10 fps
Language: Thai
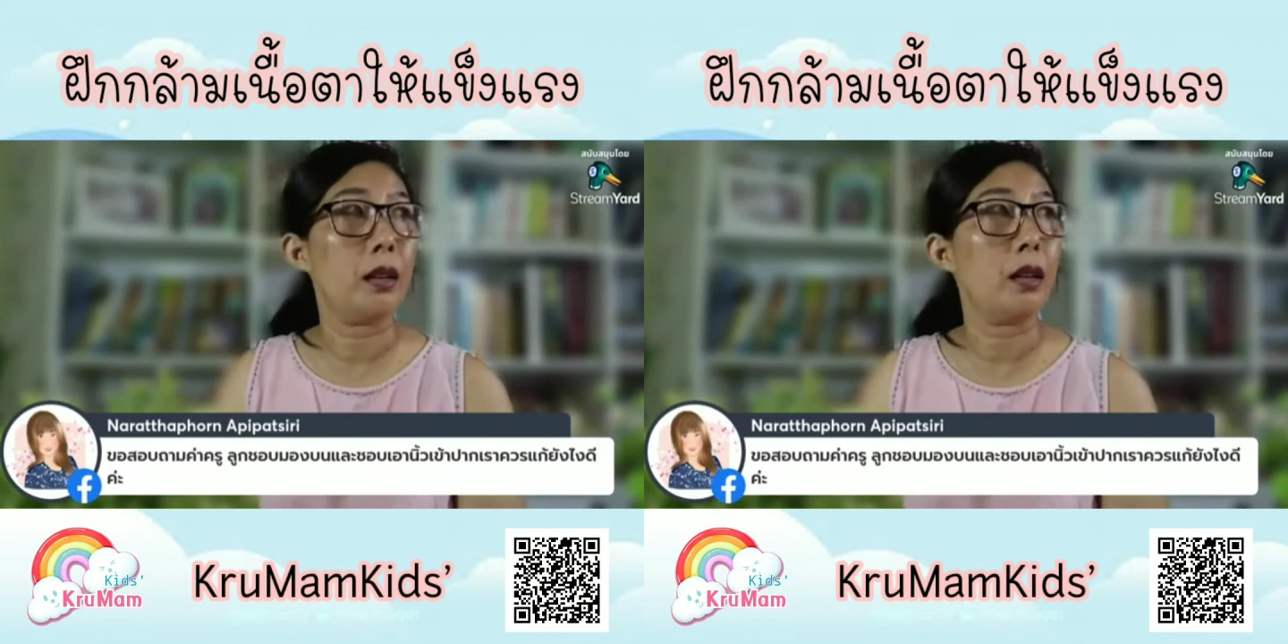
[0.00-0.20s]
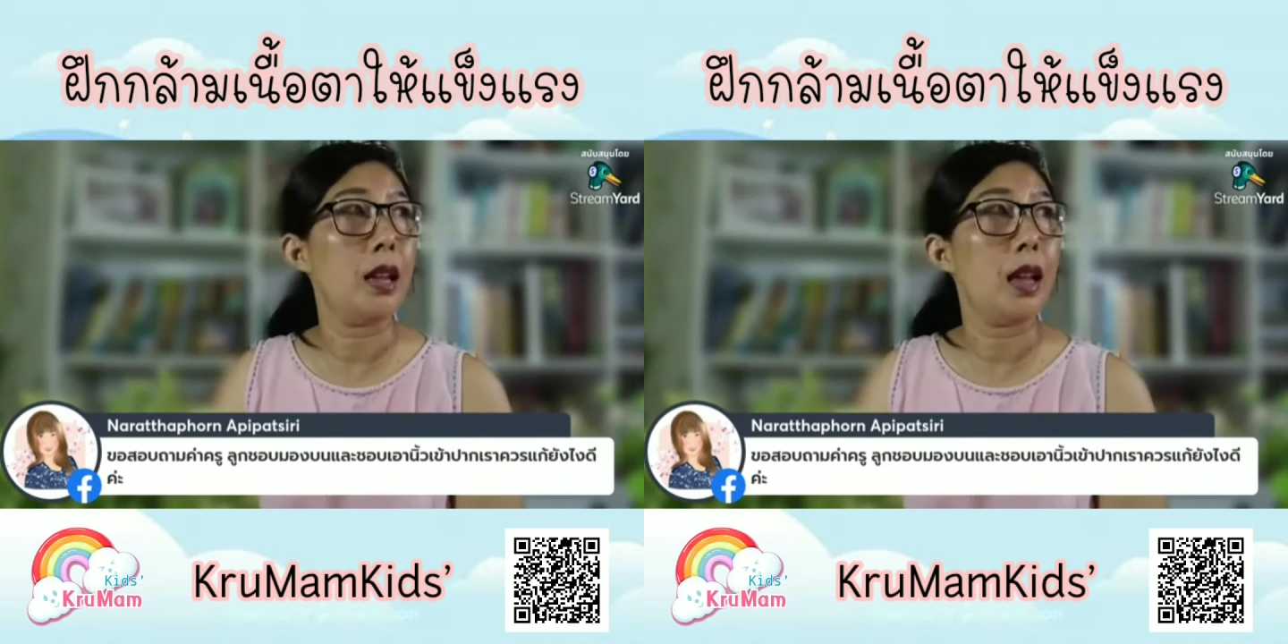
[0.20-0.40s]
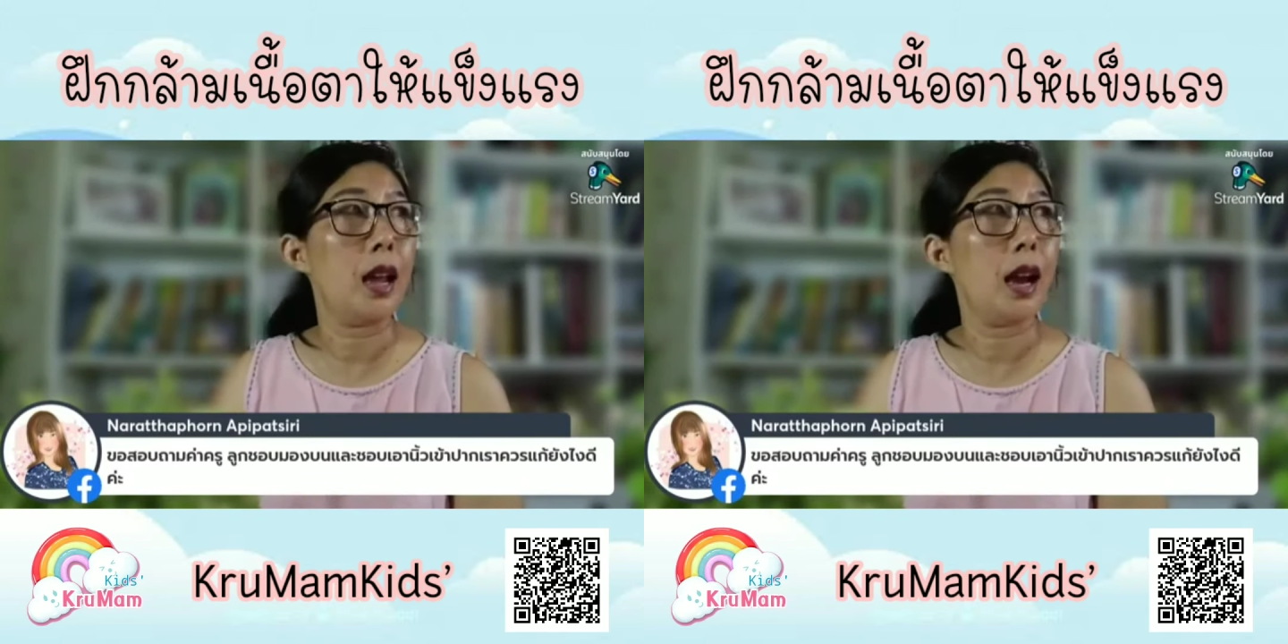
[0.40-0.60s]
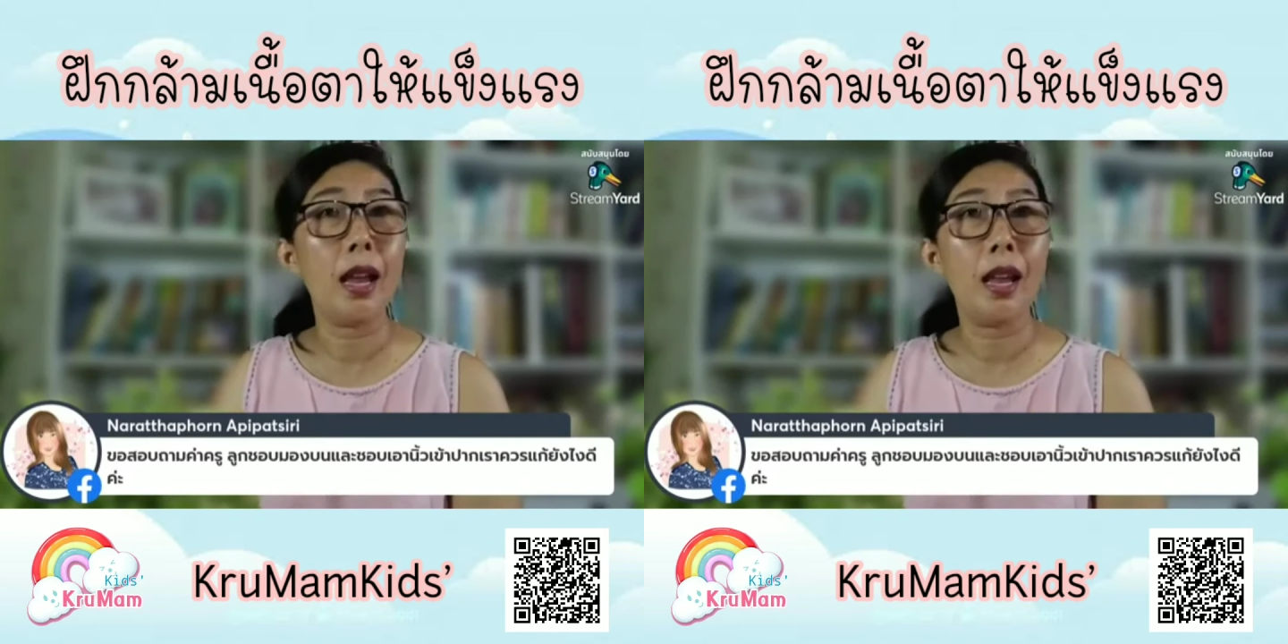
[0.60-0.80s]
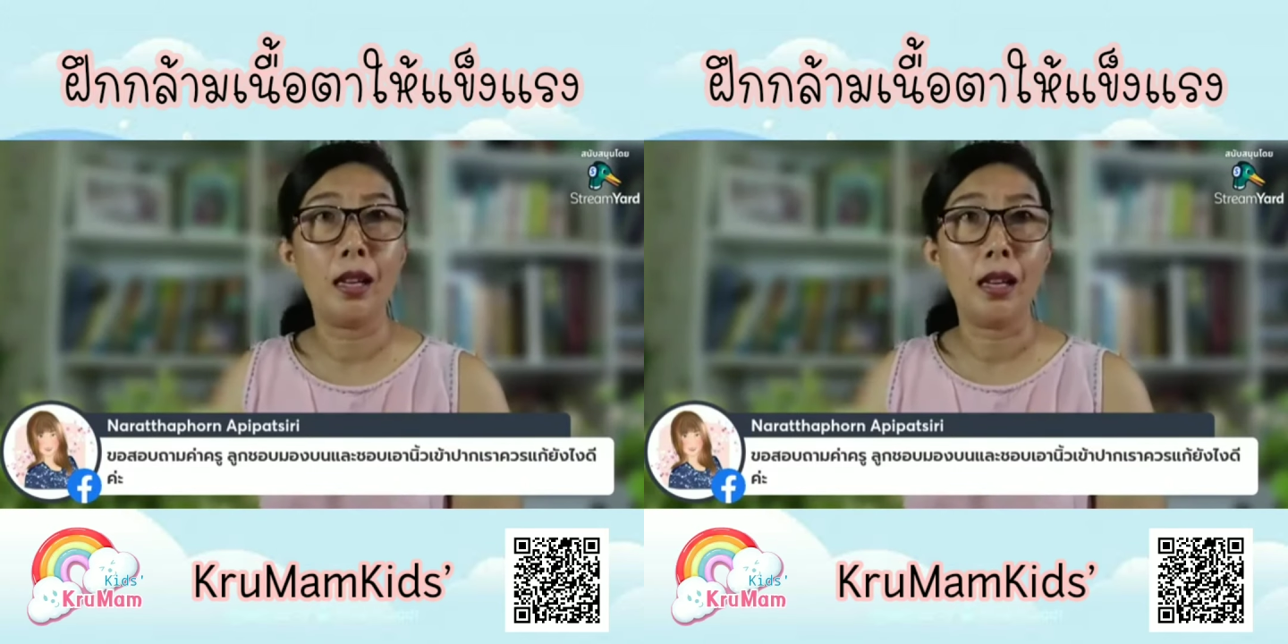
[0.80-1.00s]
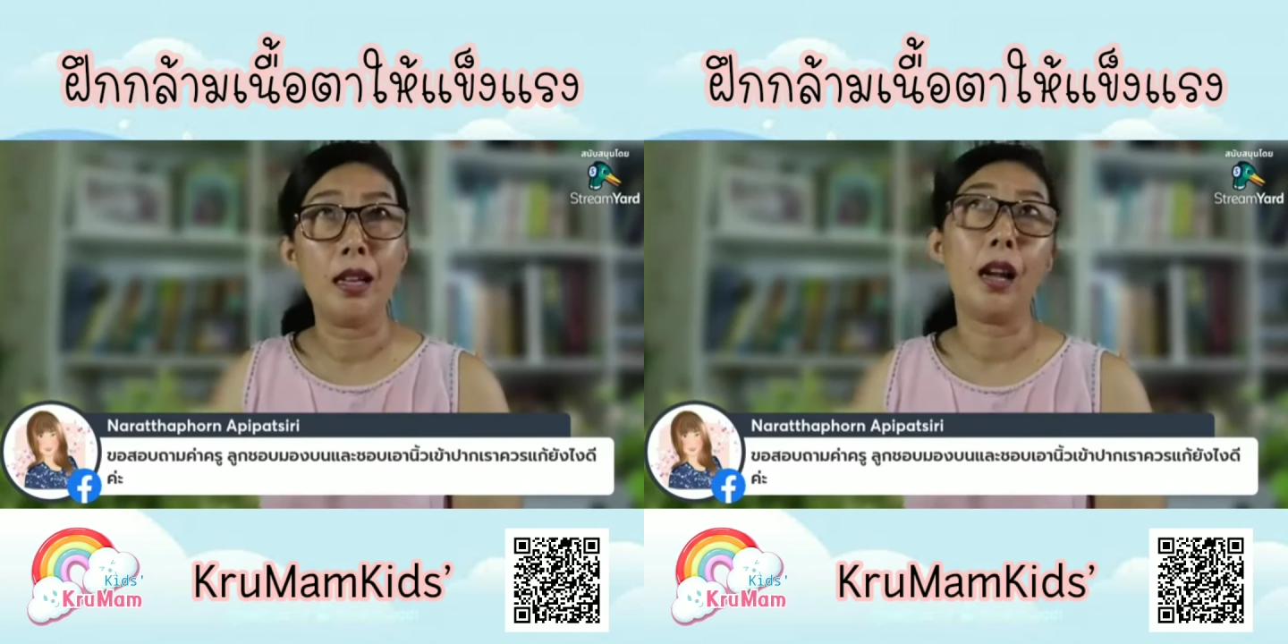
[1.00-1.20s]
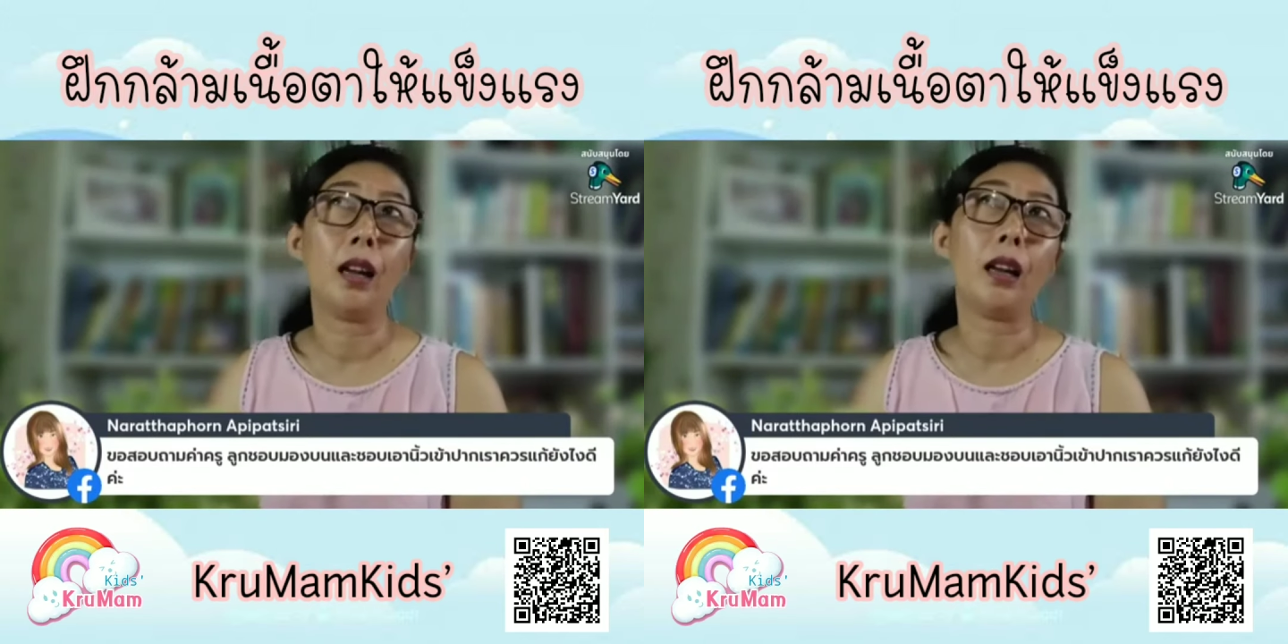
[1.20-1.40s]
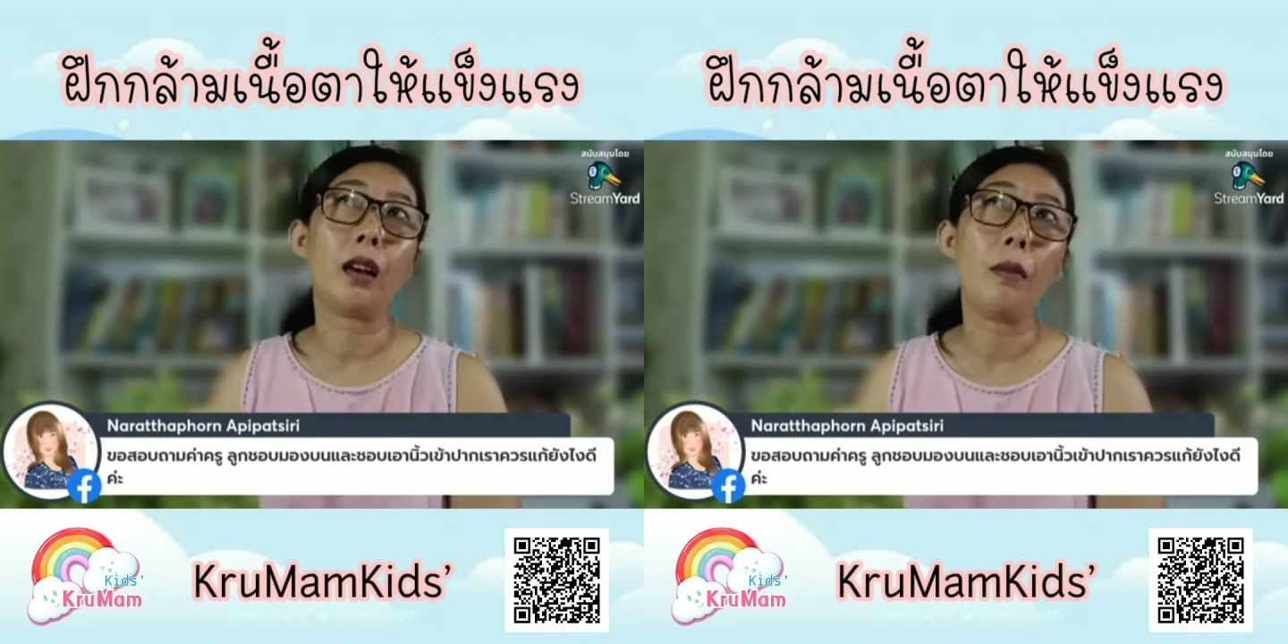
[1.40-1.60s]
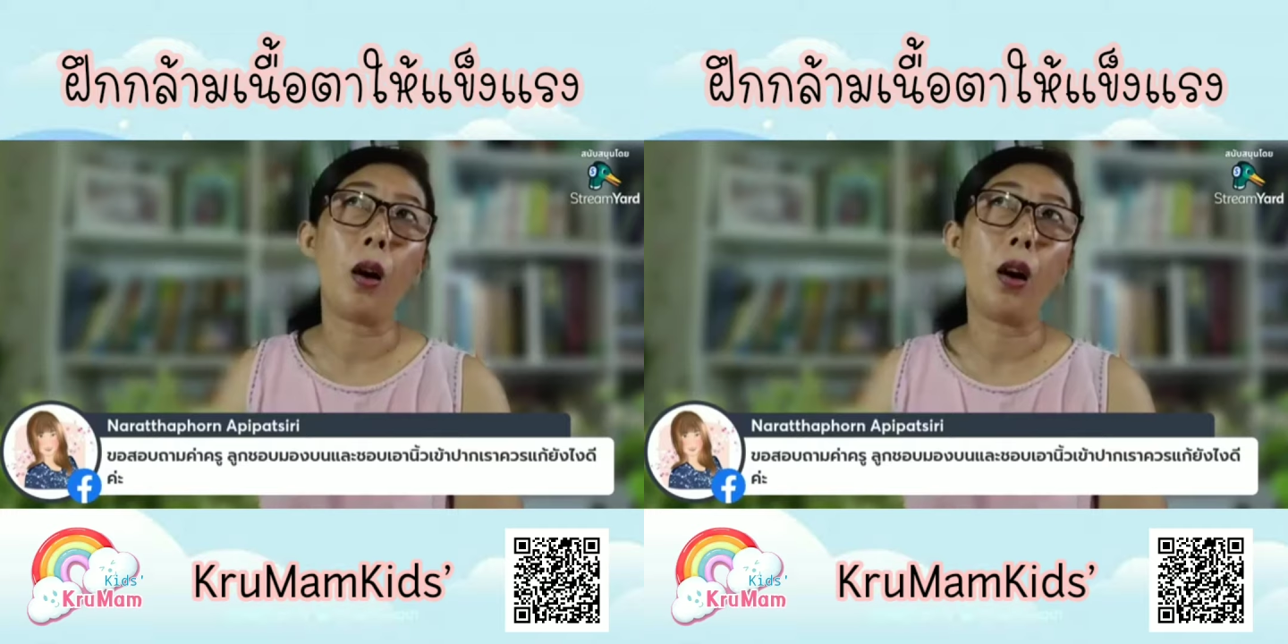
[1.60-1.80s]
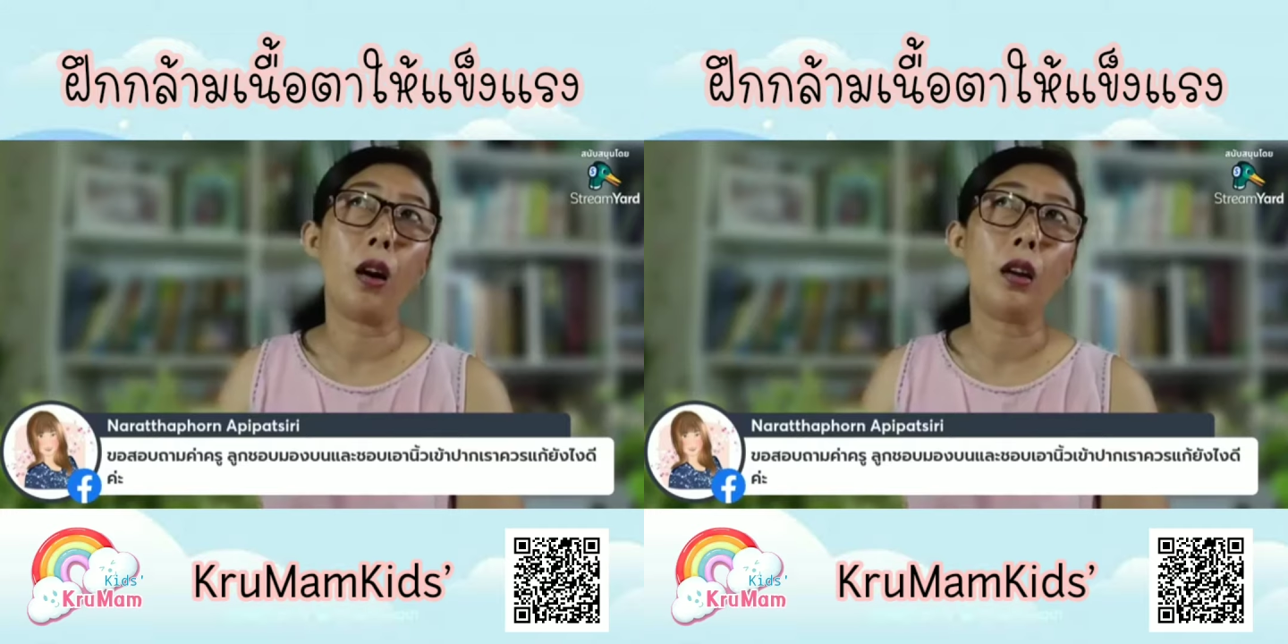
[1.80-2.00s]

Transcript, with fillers: เอียงไหมเอียงแล้วก็มอง